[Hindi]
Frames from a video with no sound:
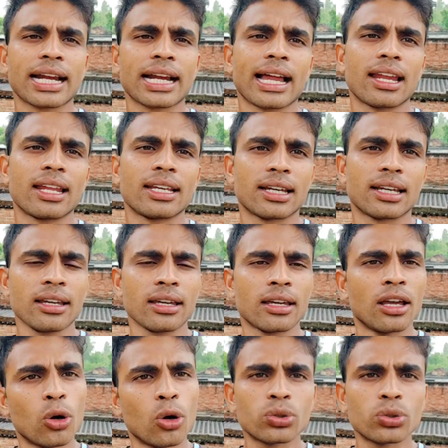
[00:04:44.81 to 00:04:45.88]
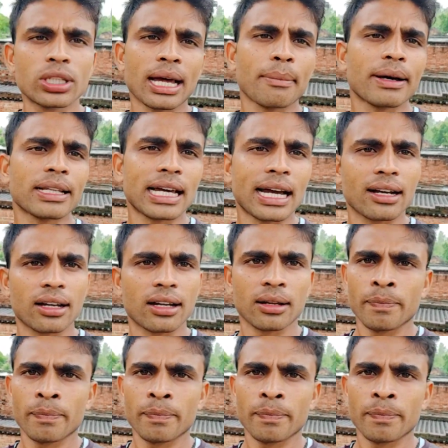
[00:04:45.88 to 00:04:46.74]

नॉलेज है उतना बताकर